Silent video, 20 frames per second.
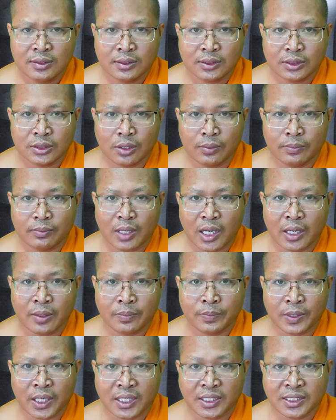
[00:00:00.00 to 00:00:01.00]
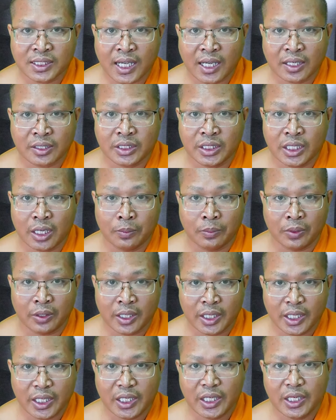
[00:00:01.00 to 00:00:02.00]
xong bay pre sắc triệu
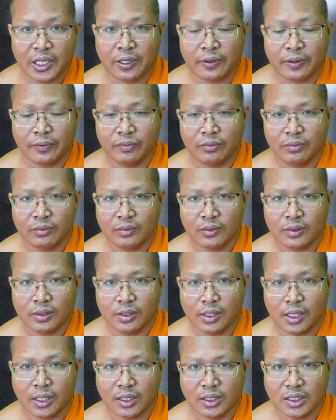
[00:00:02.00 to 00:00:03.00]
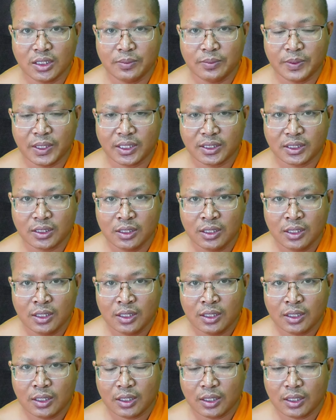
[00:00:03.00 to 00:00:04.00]
mình đi cứ pre
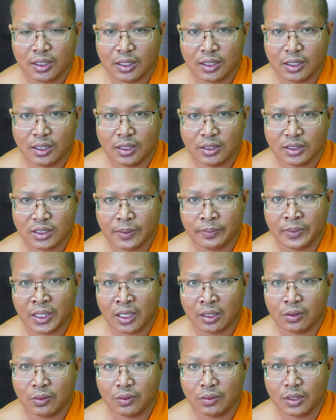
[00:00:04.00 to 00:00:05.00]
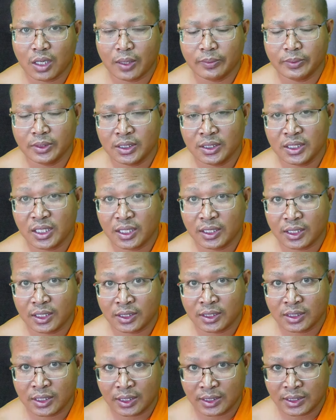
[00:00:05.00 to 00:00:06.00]
xâm nạ cô đòm chứ hẳn
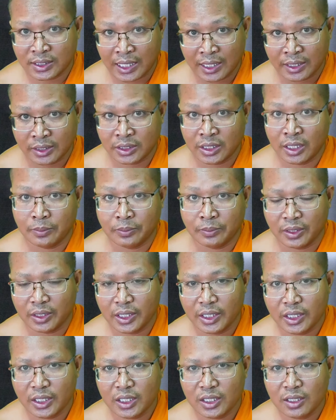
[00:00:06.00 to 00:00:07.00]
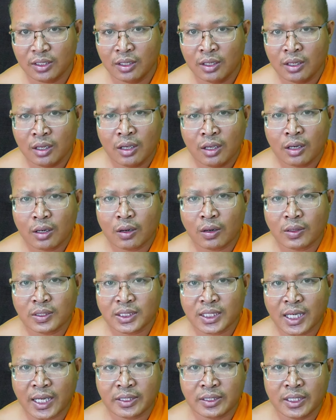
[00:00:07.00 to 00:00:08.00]
thể chia sắc triệu mình đi có
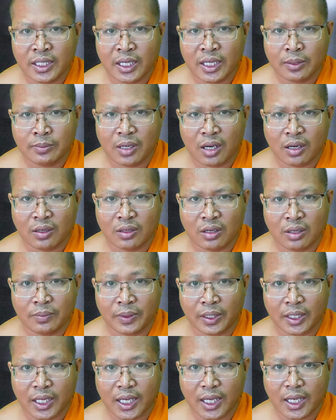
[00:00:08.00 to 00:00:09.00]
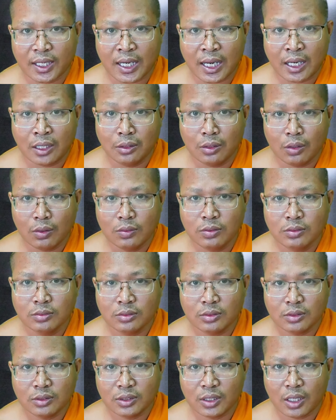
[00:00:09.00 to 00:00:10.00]
sạch riêng mau đôi bà cà rắc nụ
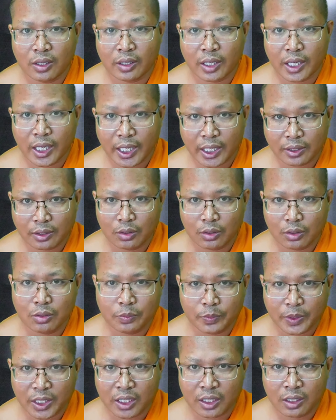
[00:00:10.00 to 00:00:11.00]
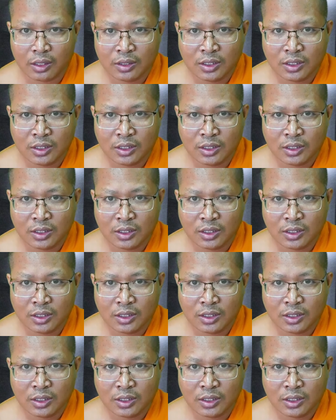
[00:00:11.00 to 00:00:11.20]
đôi hạt nụ pre